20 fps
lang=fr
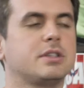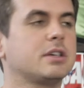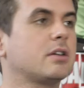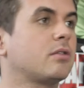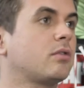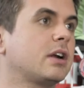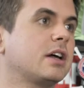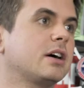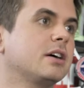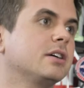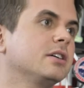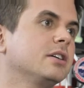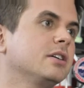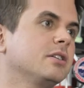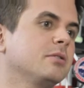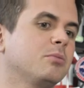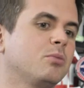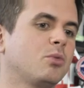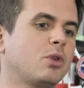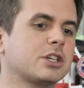dire voilà,
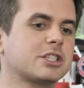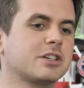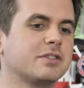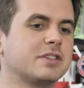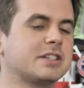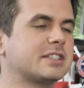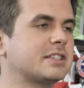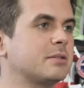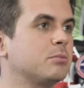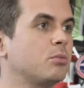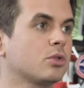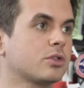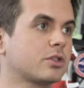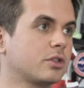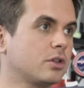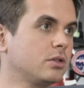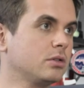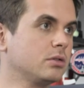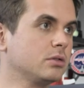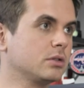moi j'investis mon
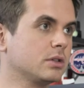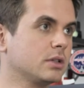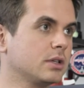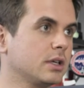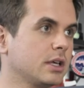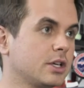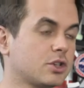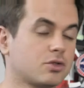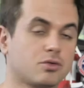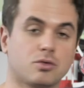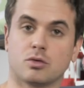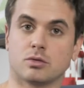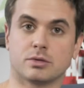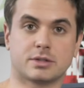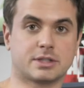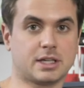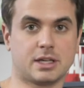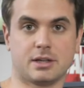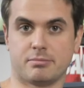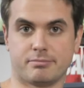temps et je vous
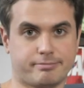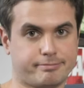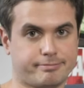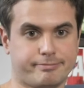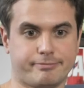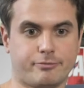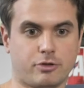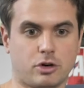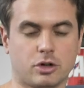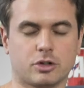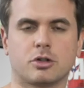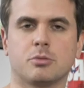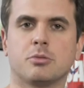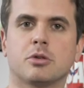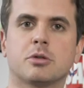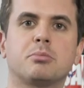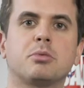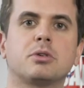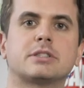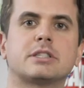conseille
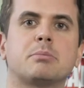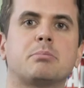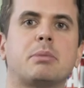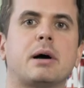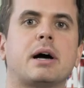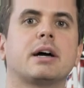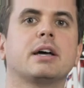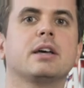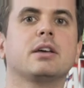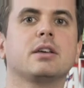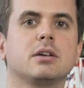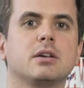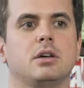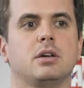fortement de penser pareil.